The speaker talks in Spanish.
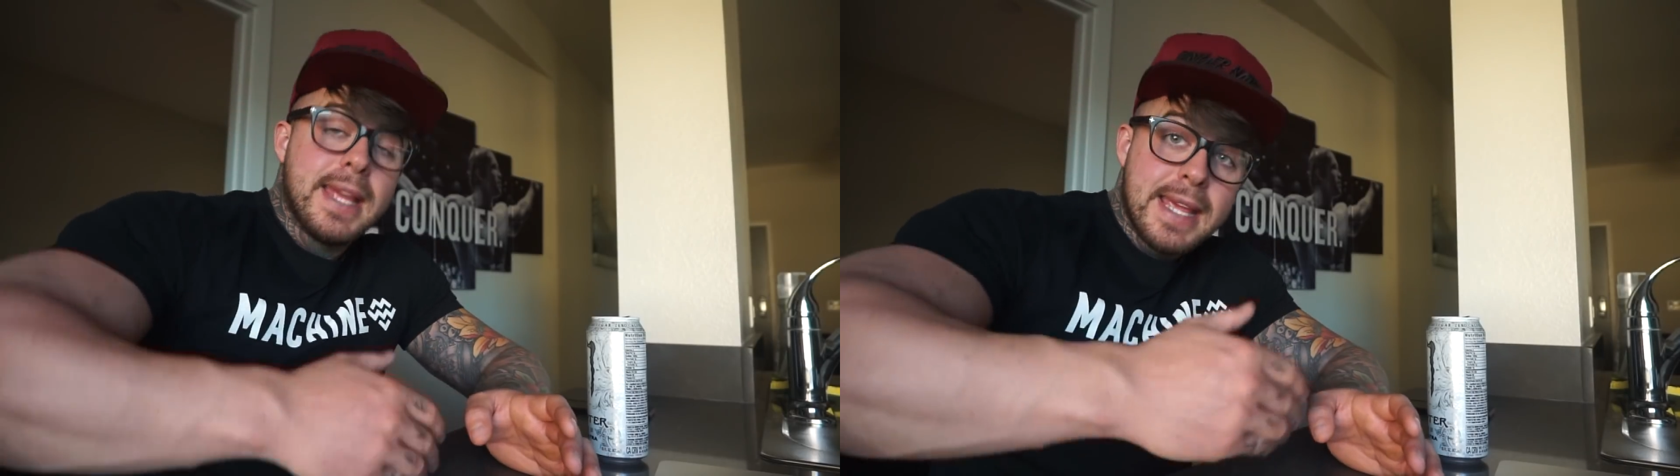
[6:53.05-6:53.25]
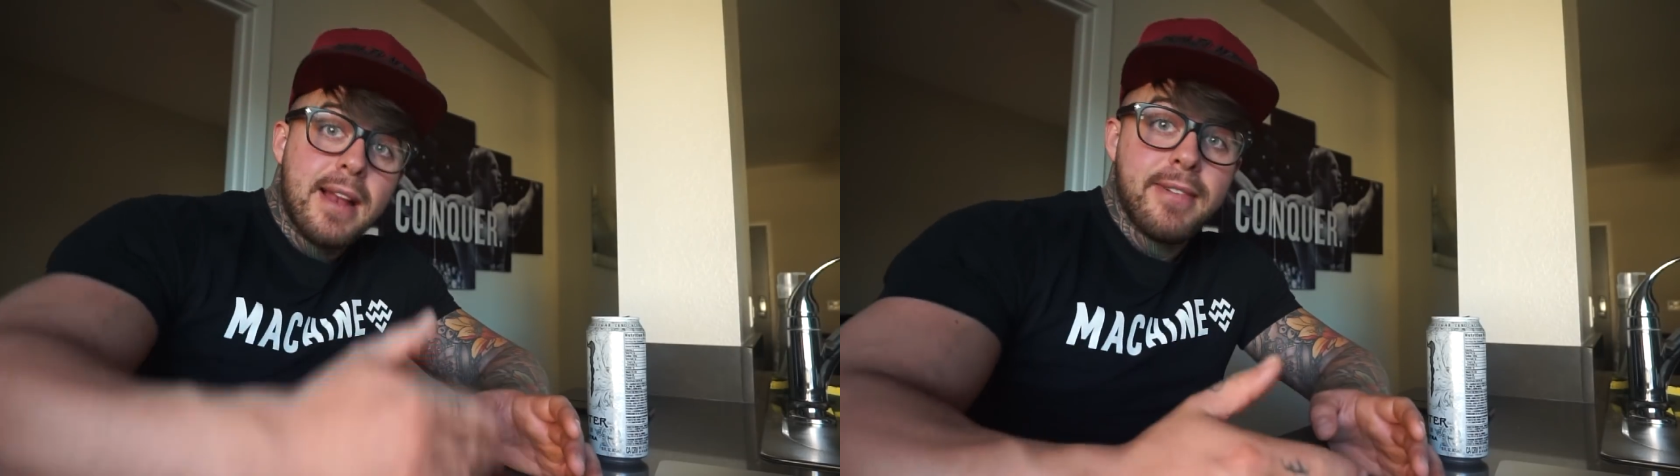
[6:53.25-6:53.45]

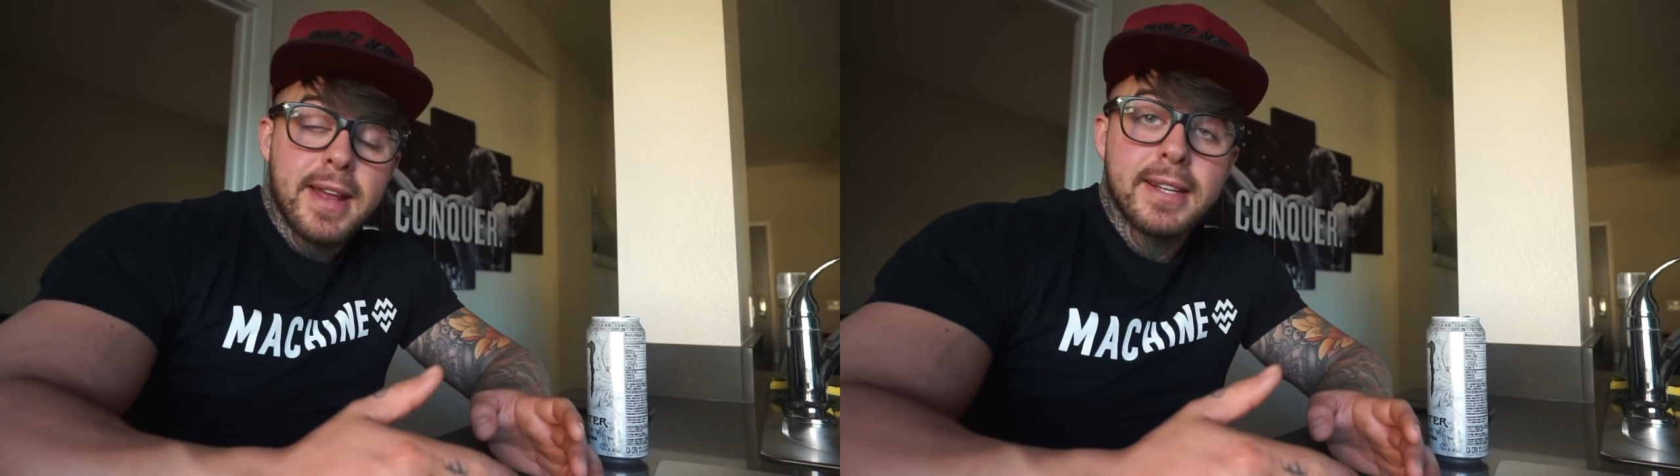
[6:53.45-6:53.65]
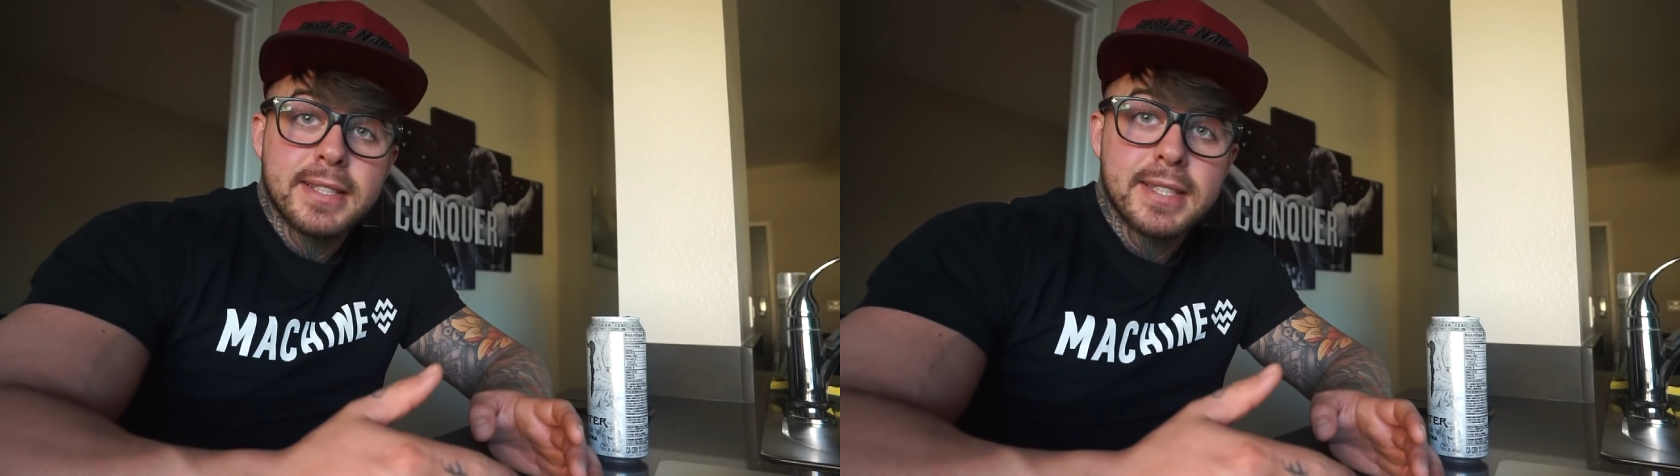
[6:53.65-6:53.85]
y el
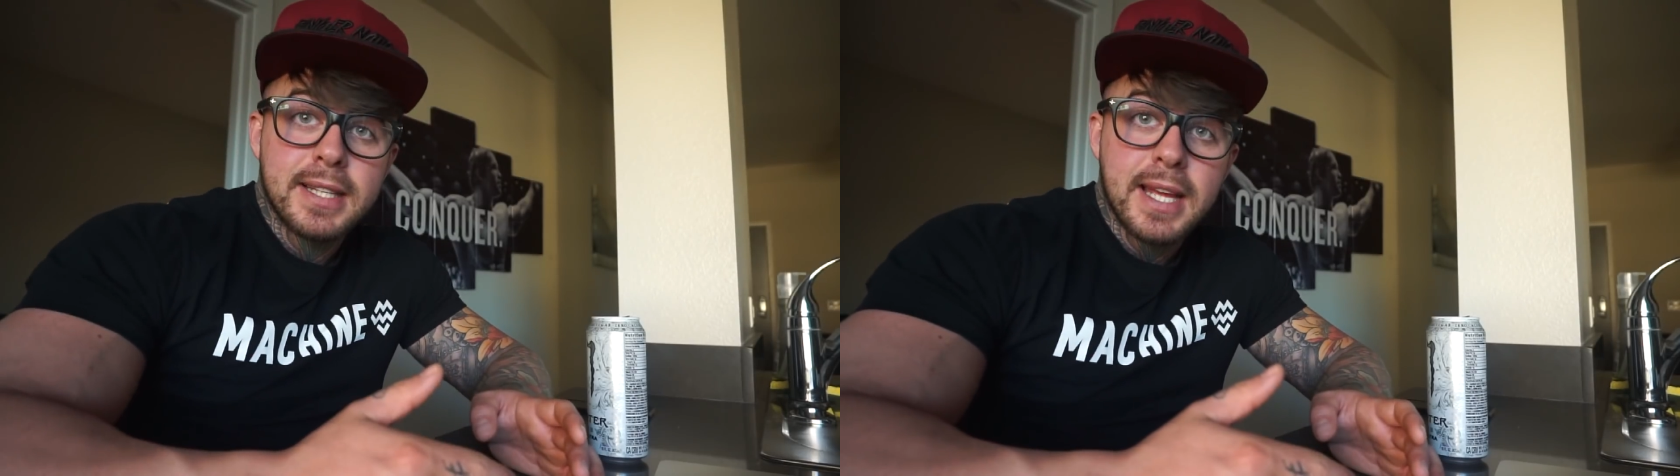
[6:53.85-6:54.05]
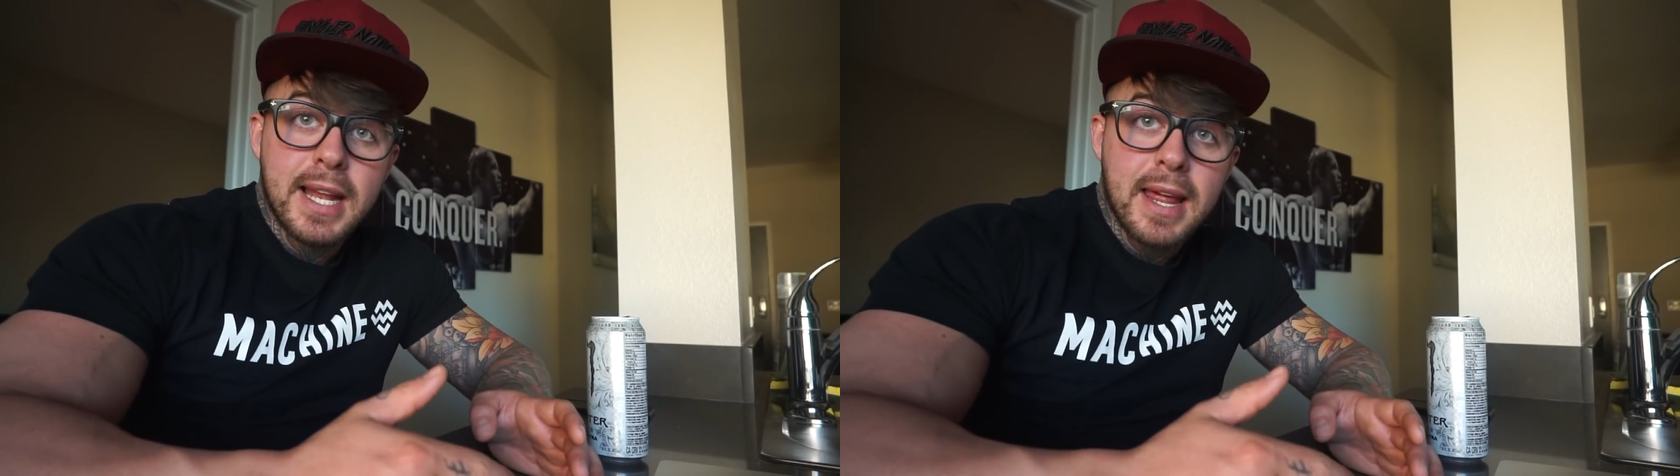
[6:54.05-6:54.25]
viernes, es
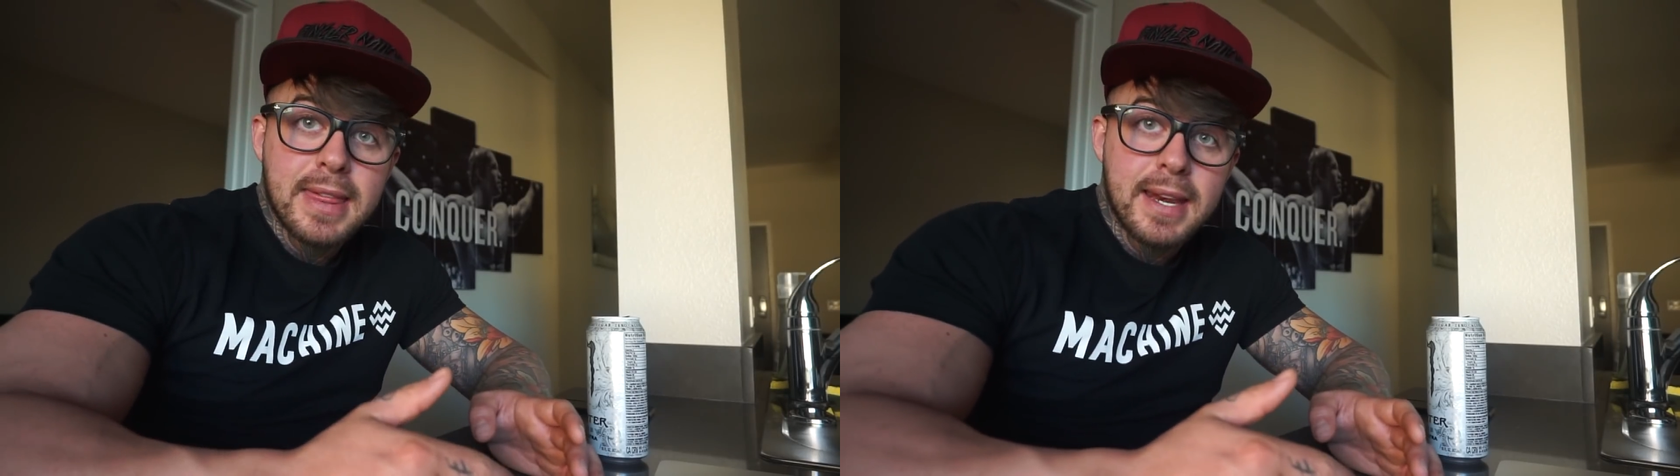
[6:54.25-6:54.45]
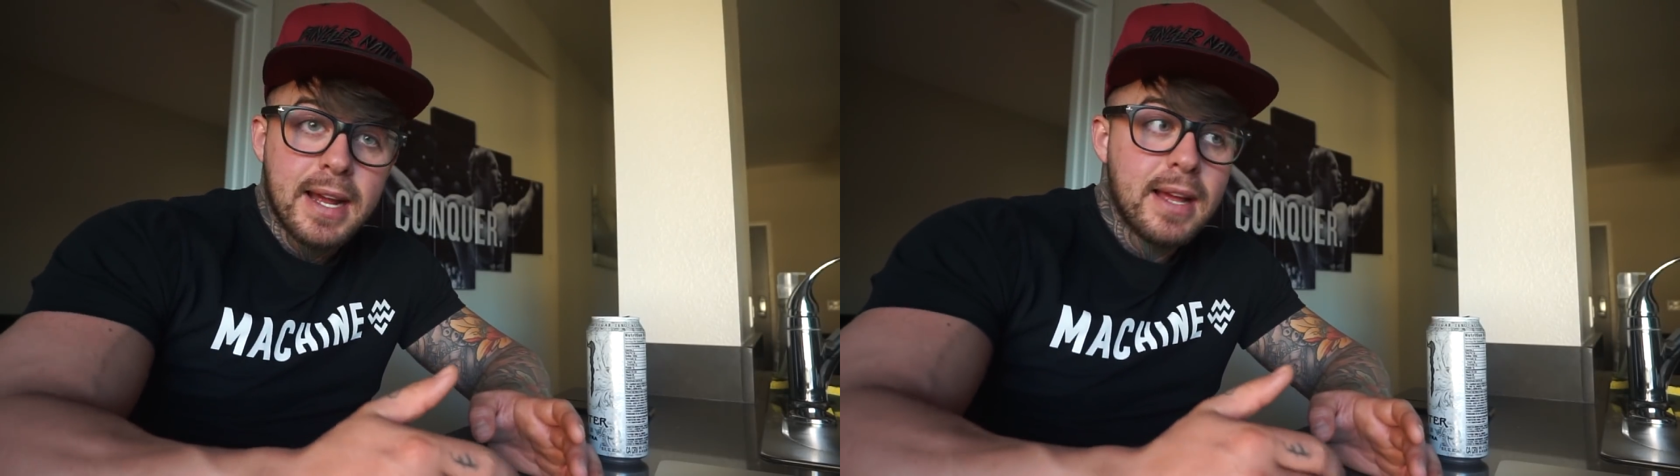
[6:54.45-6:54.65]
el día de la
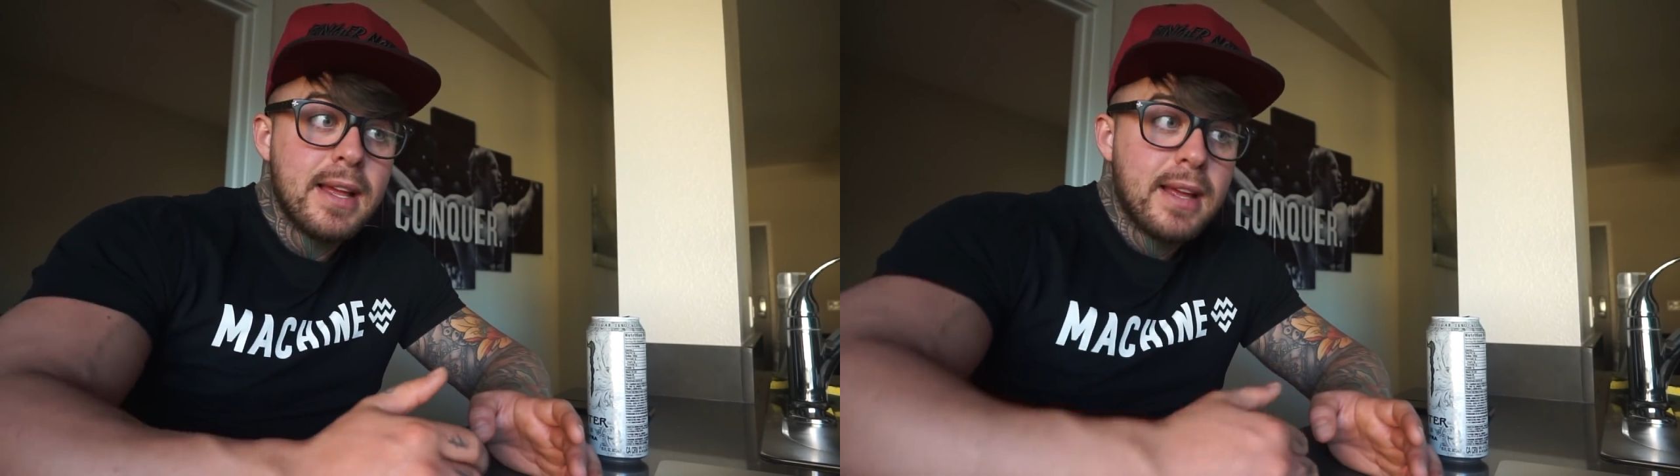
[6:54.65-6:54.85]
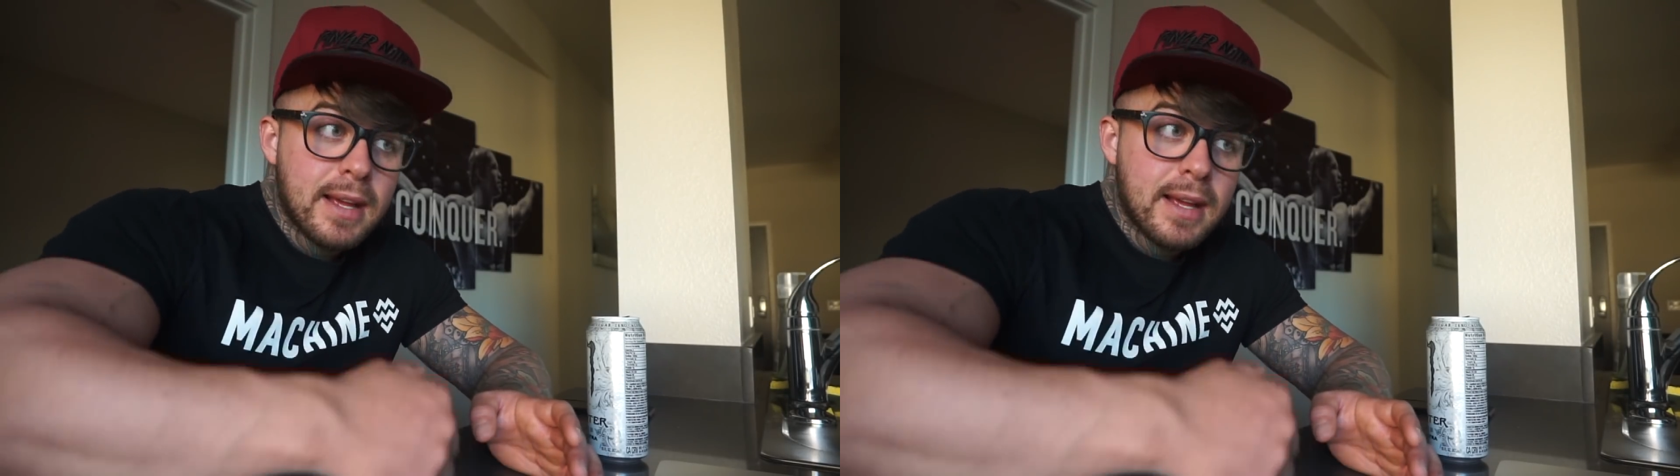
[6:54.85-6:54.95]
cena,